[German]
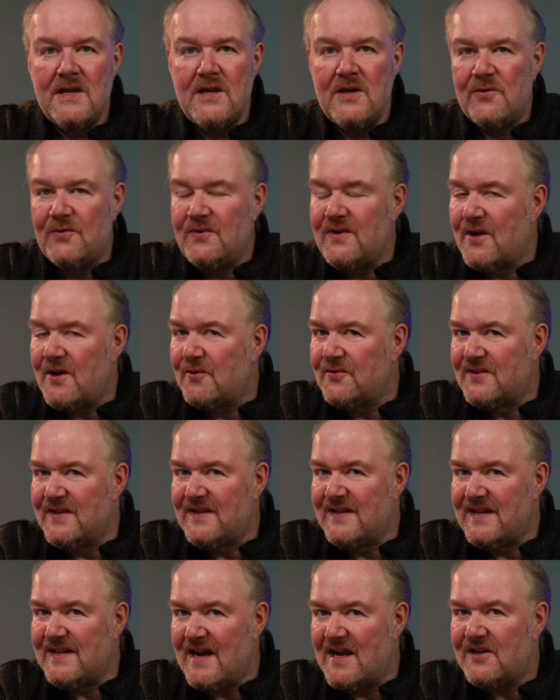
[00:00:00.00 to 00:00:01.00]
Und auch eine
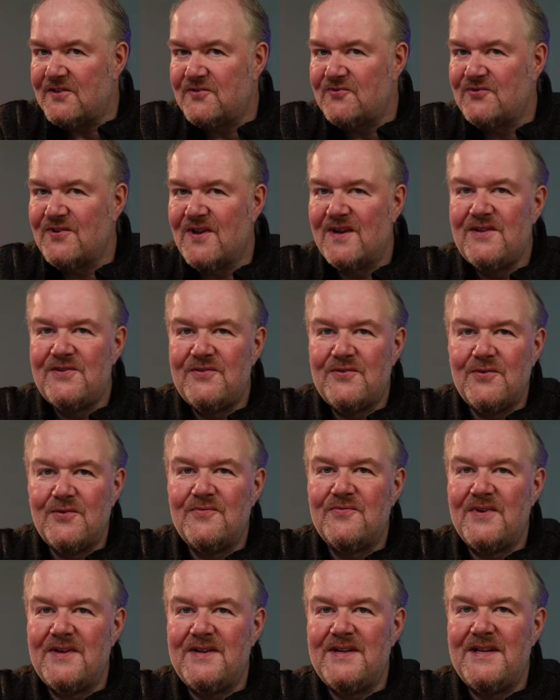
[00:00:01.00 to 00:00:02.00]

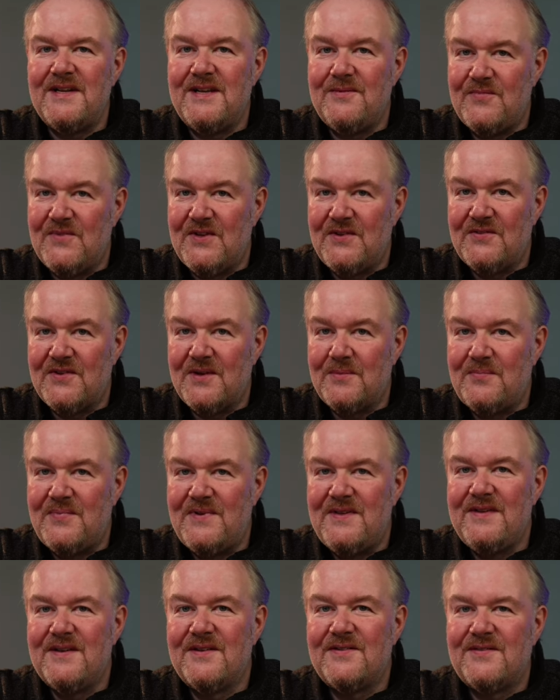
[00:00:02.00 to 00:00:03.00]
Nachtschaltung, wenn eben dieser
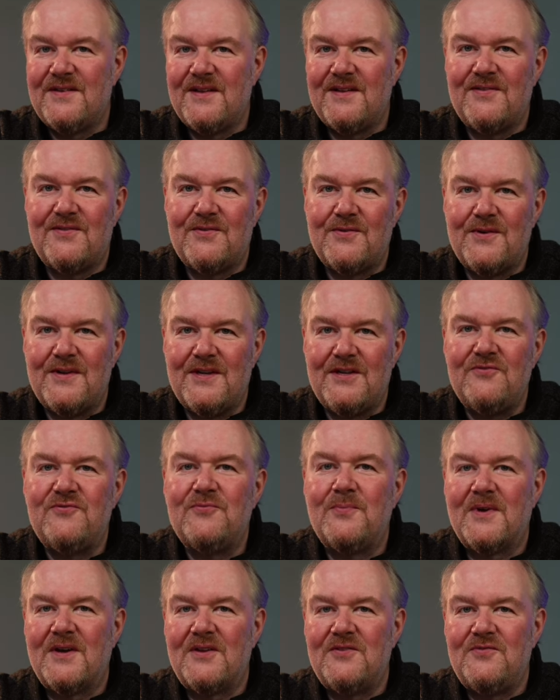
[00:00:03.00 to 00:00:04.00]
Peer-Sensor
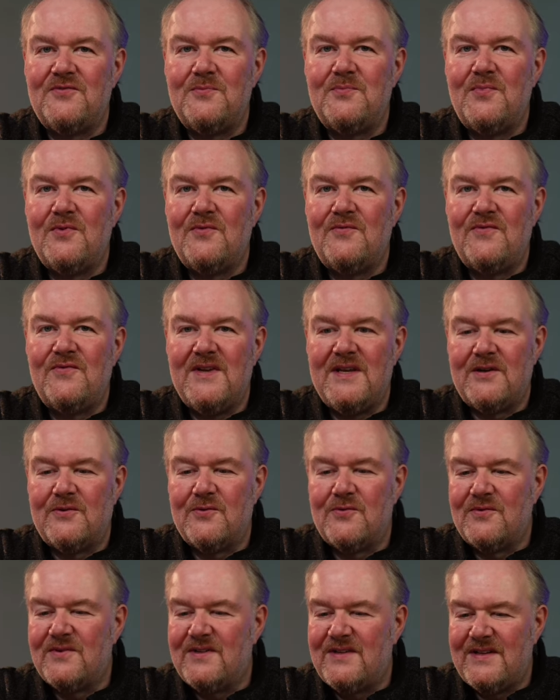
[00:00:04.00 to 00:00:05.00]
entsprechend
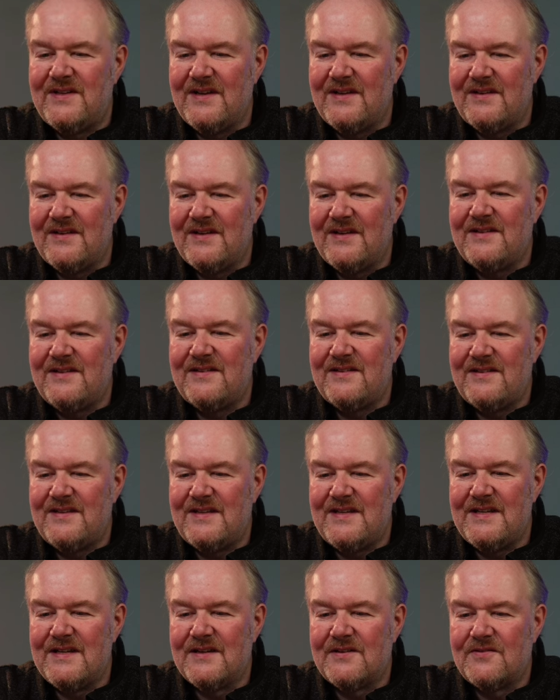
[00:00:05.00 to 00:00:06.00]
Bewegung
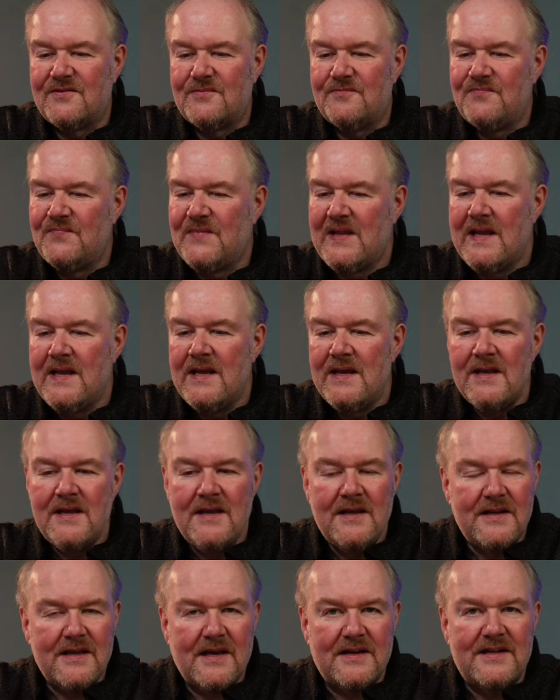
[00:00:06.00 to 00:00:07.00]
detektiert.
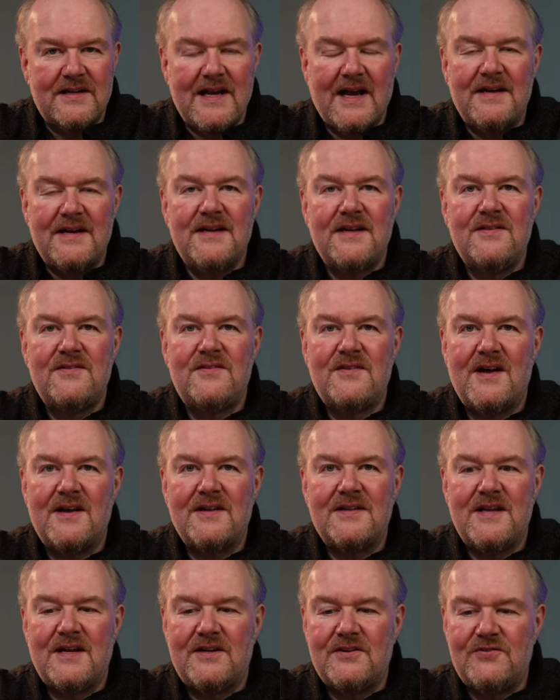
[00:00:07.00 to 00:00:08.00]
Ja, die anderen
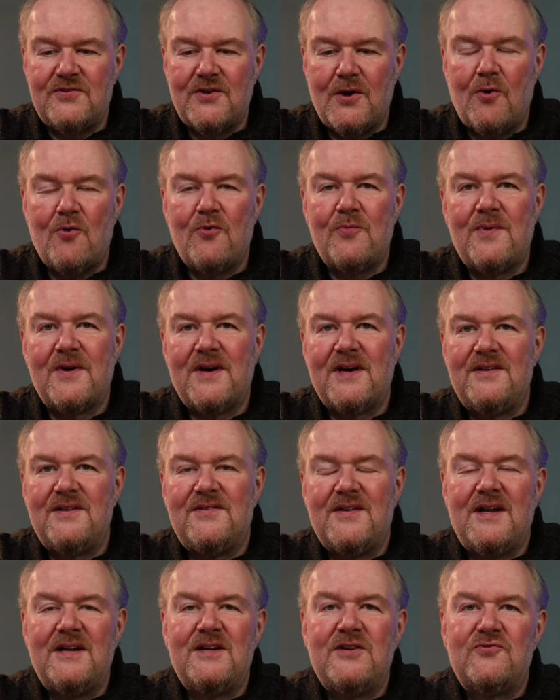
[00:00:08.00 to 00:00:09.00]
Sachen hatte ich ja auch bereits
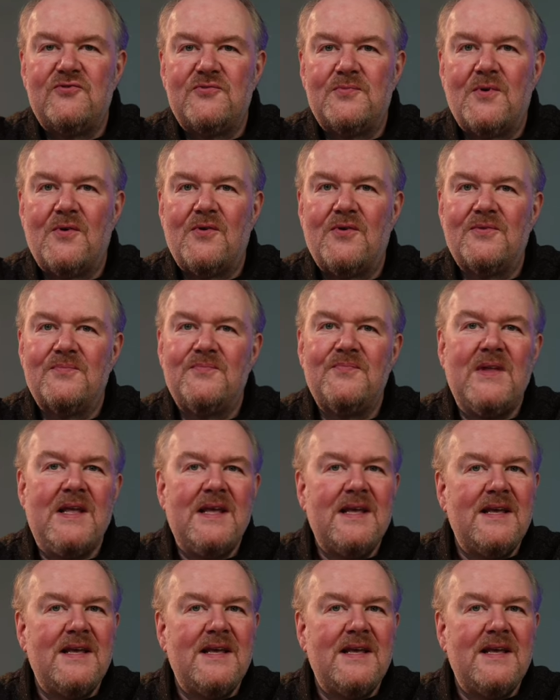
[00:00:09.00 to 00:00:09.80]
angesprochen.